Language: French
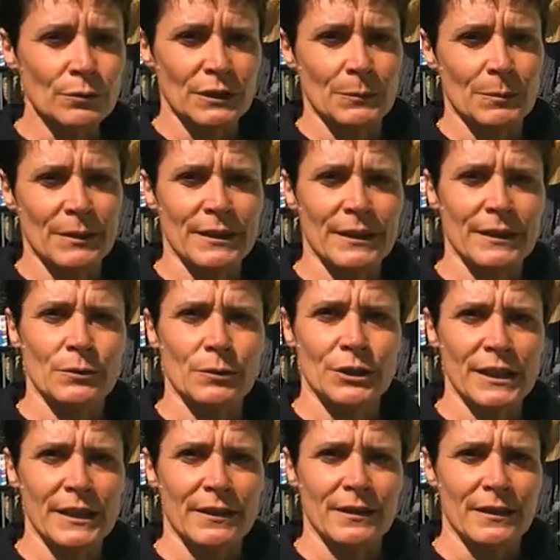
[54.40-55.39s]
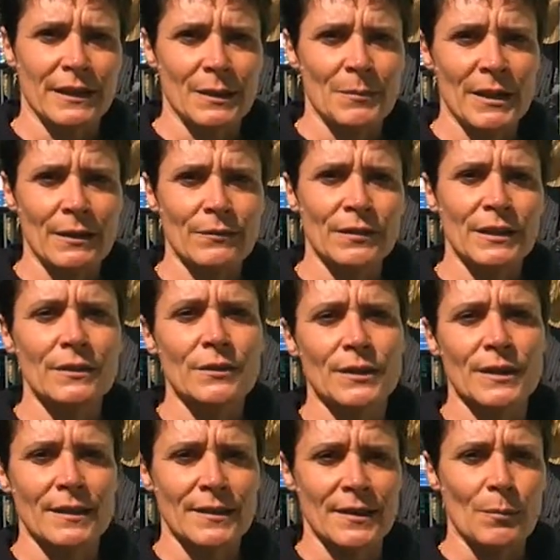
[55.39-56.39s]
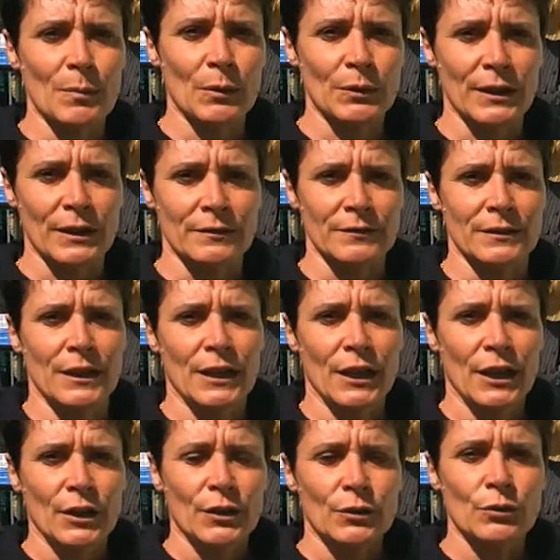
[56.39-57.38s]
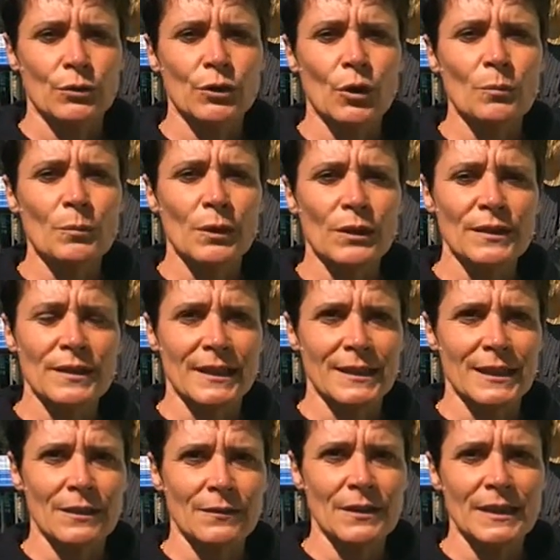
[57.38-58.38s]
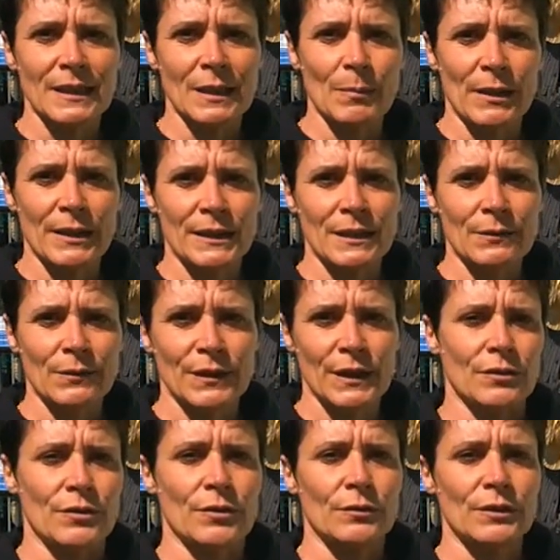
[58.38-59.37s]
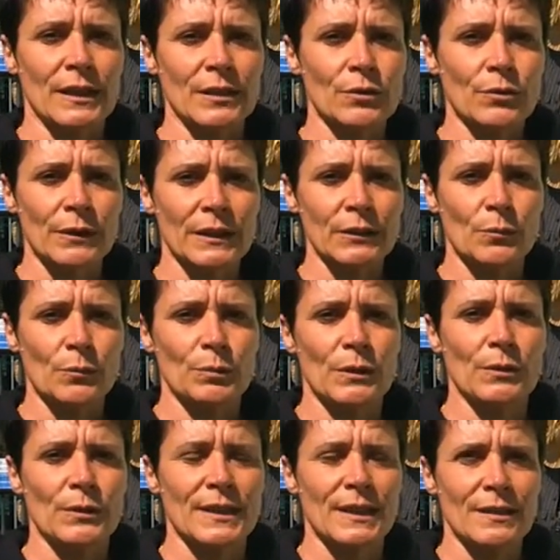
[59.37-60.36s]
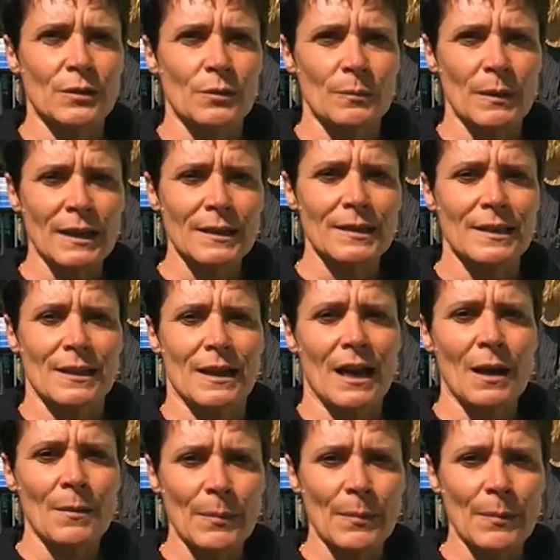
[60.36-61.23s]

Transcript: outil pédagogique, est bien vide sans apprenants. De nombreuses activités planifiées sont assurées depuis le 16 mars, en